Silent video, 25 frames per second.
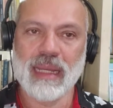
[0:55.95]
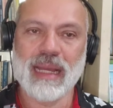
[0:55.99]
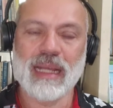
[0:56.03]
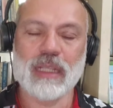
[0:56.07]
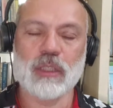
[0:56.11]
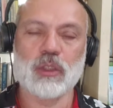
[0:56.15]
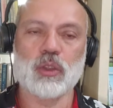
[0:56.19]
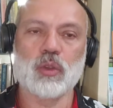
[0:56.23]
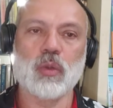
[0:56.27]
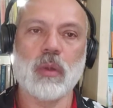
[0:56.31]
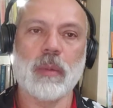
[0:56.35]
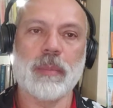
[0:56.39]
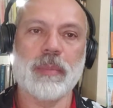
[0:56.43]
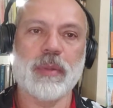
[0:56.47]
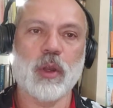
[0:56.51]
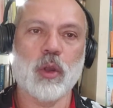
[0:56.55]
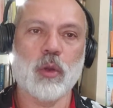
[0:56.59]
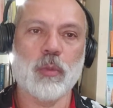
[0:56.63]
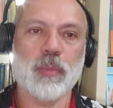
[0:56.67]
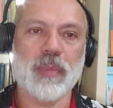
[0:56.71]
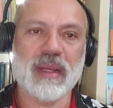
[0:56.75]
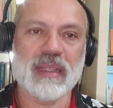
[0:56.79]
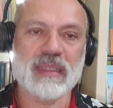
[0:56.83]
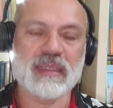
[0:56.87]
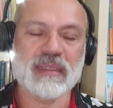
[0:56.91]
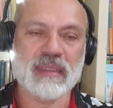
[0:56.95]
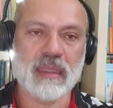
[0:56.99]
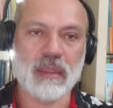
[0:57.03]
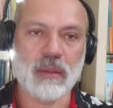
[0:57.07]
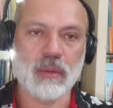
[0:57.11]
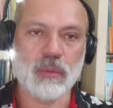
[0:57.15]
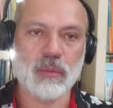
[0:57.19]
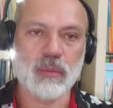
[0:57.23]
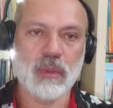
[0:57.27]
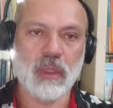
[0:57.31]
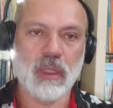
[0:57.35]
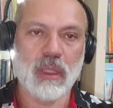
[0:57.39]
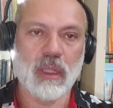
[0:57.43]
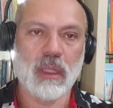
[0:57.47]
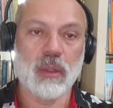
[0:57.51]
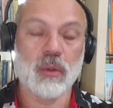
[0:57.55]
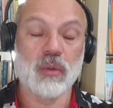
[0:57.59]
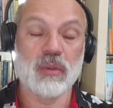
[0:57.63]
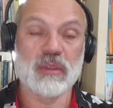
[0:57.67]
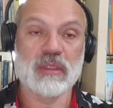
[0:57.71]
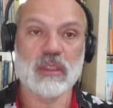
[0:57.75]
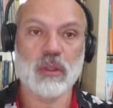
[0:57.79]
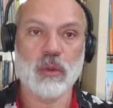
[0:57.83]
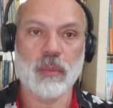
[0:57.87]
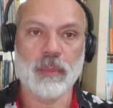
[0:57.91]
a sua preocupação,
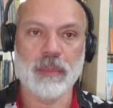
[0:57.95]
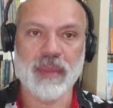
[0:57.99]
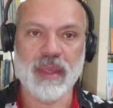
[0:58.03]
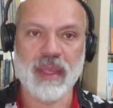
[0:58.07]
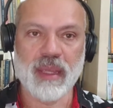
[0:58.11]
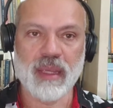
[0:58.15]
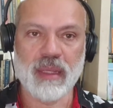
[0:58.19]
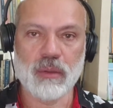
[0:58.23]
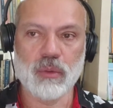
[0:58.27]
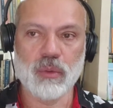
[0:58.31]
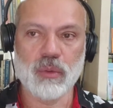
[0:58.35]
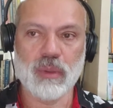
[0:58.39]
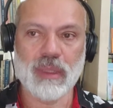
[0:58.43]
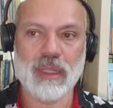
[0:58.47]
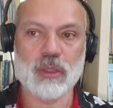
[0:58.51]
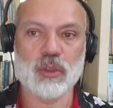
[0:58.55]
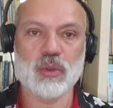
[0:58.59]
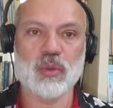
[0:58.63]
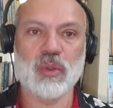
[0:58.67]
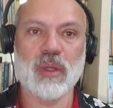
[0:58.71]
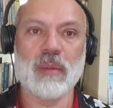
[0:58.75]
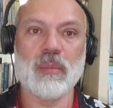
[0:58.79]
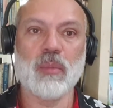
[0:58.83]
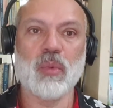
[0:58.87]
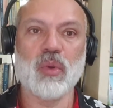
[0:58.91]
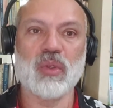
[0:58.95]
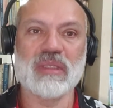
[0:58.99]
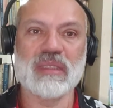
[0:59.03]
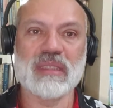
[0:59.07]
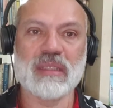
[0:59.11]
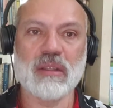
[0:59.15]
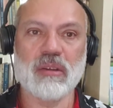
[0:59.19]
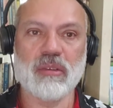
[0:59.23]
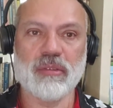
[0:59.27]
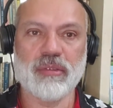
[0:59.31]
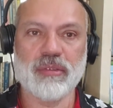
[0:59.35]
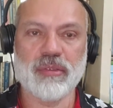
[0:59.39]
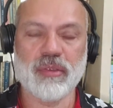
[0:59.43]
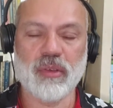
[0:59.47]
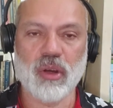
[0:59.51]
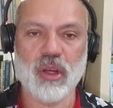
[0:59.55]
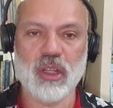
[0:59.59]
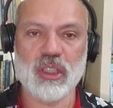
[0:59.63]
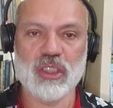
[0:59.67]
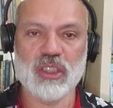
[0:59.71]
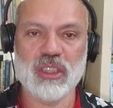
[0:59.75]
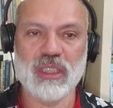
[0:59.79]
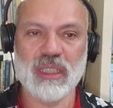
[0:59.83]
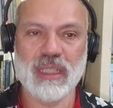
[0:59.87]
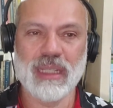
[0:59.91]
o seu medo, a sua emoção
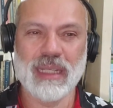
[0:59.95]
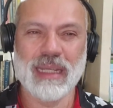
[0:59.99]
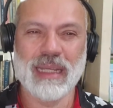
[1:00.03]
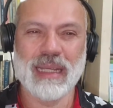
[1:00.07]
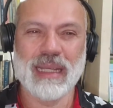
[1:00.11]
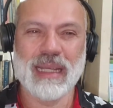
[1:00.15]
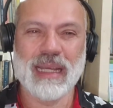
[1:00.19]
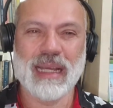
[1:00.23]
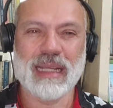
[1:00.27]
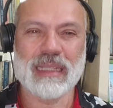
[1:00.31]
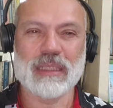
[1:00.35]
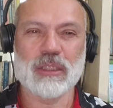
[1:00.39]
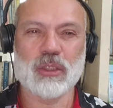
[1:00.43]
forte, a